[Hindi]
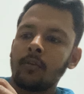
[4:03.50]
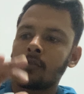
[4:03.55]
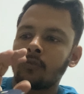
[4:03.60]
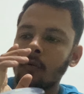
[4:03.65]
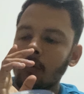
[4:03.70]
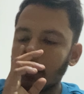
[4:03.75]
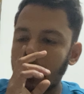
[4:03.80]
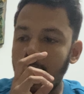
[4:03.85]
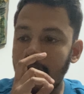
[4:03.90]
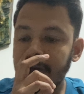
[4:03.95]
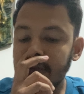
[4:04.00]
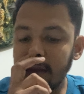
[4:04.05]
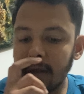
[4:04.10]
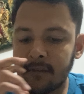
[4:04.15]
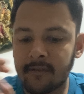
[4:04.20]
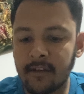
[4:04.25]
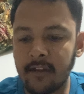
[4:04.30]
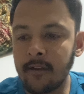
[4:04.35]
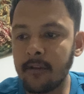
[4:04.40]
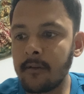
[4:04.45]
तो काफ़ी
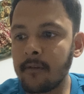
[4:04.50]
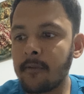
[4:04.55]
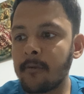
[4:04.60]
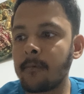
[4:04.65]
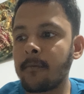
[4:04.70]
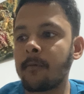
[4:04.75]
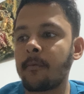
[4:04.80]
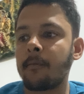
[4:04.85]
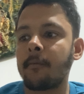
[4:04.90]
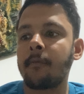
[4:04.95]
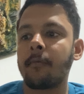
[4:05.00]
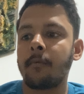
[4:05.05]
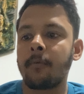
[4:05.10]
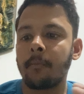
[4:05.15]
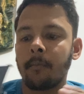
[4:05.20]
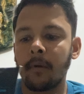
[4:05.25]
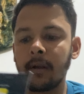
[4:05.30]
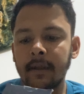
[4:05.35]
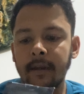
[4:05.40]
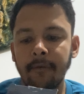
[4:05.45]
अच्छी
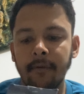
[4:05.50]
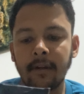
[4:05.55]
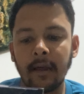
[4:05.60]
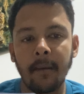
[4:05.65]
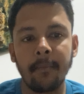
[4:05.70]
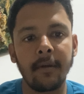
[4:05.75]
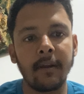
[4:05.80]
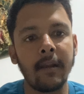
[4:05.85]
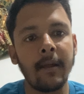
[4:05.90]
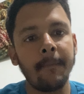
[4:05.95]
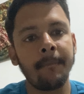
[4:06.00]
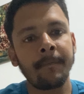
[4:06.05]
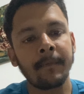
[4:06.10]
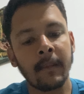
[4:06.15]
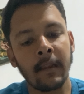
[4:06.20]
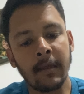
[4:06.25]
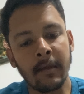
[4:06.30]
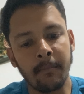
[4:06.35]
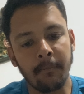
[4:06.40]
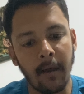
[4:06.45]
मल्टीविटामिन है
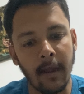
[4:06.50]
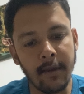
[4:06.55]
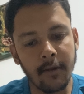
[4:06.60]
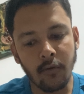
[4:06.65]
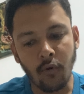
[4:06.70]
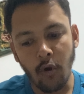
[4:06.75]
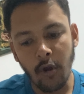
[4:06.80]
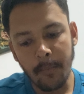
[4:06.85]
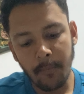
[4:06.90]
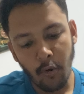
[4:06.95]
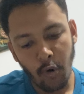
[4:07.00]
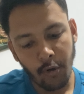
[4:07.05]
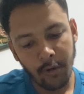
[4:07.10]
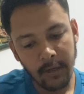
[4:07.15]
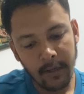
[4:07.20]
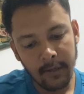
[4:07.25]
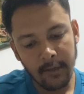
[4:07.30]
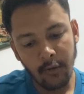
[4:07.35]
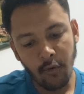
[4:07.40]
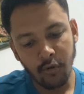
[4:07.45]
भाई कोई
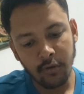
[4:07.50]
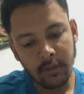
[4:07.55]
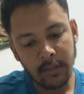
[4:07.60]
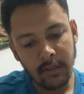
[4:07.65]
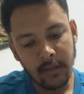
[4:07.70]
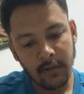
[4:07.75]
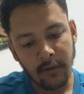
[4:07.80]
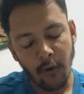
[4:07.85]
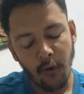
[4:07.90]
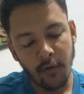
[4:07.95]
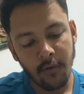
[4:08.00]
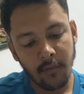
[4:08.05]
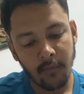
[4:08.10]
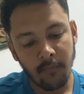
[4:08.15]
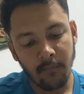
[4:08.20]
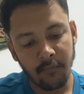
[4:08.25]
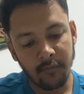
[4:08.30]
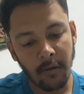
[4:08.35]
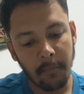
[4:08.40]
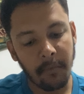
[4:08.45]
ब्लोटिंग नहीं होती और
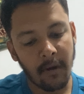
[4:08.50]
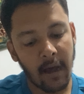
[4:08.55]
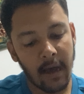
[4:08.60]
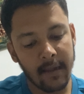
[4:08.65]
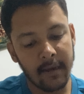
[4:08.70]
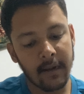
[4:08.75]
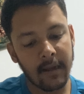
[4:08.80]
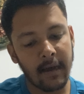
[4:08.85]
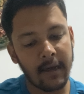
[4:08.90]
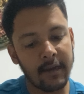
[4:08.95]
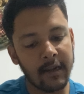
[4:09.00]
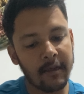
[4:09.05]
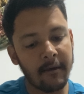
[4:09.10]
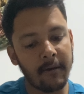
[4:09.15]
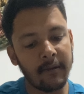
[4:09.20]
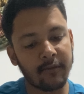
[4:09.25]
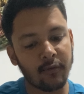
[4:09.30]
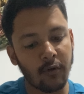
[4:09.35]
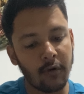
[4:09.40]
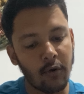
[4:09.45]
जब खाना खाने के बाद
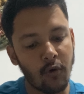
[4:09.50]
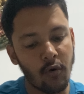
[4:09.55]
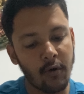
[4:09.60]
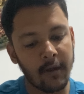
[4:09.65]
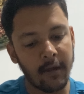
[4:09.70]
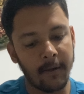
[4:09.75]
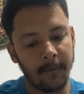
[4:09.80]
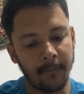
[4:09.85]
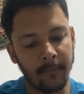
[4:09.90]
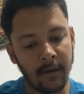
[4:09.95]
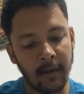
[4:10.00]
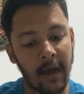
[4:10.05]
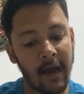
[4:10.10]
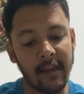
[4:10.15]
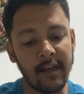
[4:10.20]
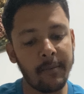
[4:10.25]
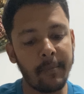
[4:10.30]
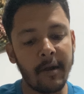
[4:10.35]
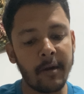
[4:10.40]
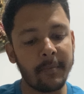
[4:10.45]
इसको लोगे
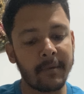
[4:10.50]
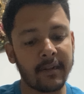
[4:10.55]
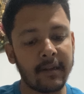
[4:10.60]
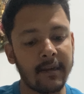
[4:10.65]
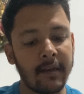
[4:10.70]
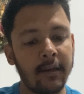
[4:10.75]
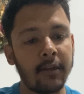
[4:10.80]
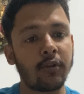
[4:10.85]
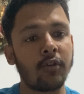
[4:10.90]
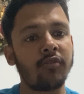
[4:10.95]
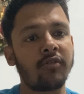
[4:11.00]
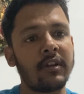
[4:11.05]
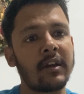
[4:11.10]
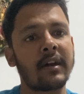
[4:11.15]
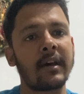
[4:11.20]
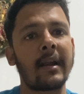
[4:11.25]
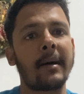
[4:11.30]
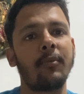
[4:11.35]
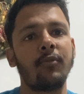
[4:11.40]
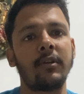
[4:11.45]
खाली पेट मत लेना ना तो जी
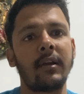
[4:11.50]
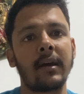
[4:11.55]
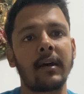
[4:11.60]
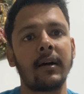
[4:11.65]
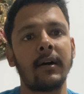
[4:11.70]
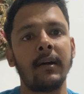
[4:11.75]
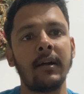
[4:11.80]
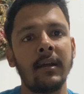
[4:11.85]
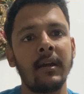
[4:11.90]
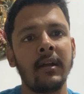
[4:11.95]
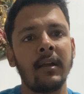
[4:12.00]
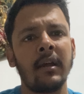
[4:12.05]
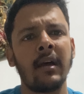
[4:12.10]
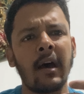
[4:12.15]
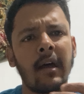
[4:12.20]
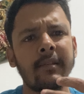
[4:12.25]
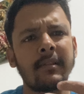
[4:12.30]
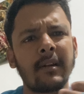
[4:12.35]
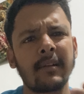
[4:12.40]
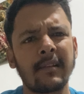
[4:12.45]
खराब हो जाएगा
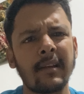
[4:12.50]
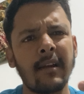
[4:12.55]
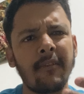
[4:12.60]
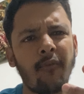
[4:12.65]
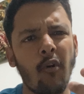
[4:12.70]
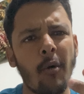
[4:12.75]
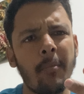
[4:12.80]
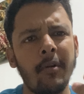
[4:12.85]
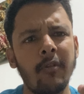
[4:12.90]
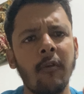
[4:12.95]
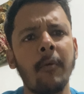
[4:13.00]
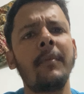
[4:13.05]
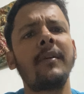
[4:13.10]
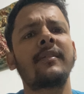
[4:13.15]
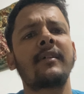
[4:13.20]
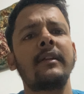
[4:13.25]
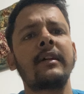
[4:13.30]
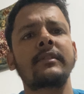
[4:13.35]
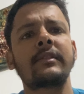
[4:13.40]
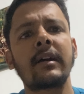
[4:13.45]
अंदर से वॉमिट वॉमिट
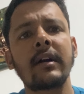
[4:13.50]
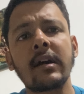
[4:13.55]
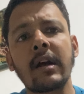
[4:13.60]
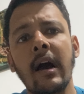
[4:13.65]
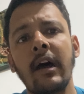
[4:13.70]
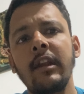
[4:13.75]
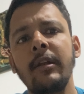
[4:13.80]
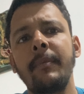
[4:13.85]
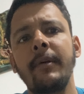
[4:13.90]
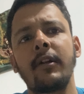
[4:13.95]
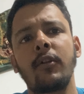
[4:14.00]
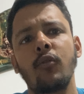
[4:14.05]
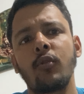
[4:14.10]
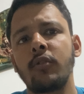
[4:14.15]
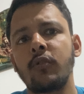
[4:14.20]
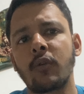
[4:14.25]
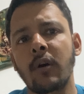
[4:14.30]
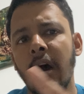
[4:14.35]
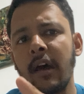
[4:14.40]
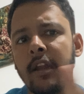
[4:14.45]
सा लगता है खाली पेट लोगे
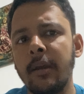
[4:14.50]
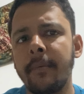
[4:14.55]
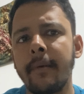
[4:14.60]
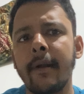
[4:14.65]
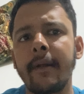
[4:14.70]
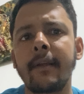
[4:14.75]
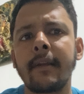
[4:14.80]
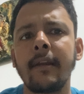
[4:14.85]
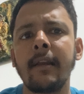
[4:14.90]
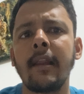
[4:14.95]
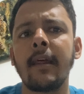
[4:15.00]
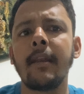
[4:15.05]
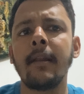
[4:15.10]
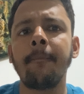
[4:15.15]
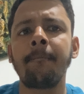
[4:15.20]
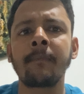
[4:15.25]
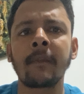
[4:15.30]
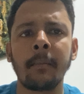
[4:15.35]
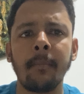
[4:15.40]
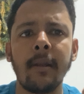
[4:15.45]
तो खाली पेट नहीं लेना
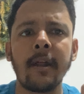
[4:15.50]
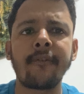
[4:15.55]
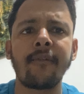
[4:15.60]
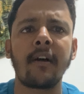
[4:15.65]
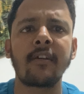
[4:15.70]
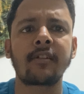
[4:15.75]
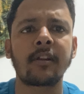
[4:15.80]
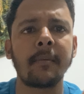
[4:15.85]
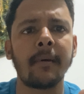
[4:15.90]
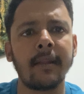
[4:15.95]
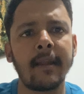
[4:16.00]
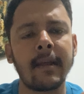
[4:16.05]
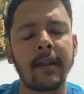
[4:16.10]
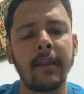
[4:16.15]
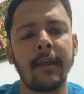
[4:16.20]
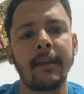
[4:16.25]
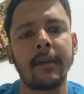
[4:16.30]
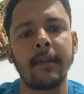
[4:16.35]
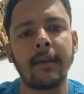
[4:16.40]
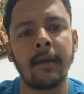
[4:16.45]
ब्रेकफास्ट के बाद एक
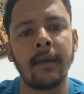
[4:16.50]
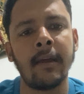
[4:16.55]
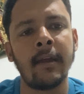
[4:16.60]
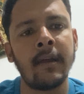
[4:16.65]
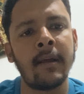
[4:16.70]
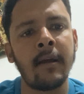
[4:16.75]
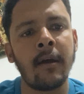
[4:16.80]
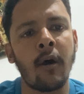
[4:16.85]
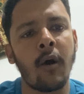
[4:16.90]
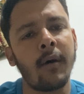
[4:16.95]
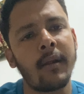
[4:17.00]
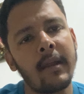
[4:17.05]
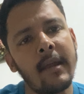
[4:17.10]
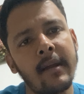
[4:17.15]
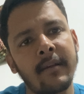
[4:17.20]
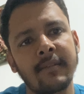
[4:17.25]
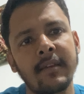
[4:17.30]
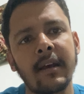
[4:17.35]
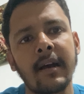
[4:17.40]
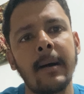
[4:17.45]
लेनी है और एक
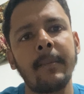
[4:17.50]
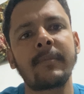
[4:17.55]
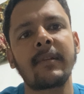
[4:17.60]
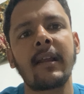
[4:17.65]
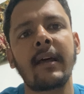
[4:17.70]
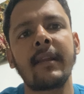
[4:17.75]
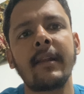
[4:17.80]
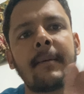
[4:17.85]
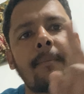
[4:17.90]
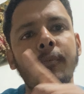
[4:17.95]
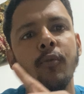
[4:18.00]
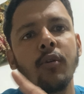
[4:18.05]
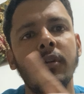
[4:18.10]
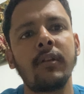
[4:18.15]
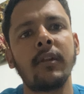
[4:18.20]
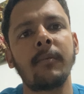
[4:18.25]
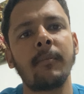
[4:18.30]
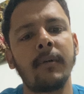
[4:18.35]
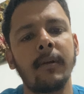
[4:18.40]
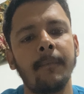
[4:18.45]
से काम चलाना है पूरे
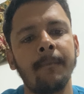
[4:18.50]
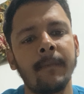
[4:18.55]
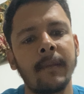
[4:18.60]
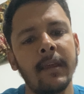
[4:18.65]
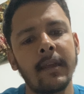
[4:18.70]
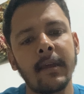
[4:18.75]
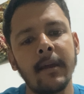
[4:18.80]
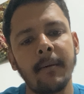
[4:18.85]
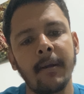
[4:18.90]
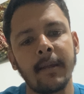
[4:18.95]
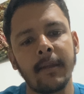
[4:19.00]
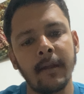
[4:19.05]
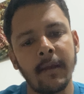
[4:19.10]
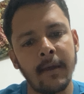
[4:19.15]
दिन में ठीक है भाई